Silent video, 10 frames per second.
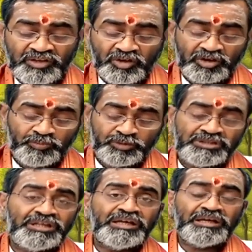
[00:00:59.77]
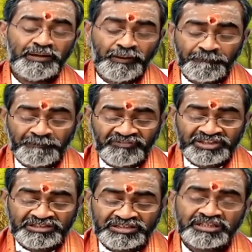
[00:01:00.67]
ఎవరి యొక్క బుద్ధి
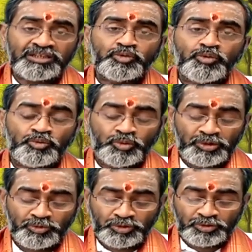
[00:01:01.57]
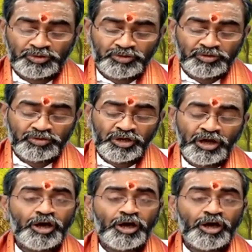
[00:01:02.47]
పవిత్రతతో కూడి ఉంటుందో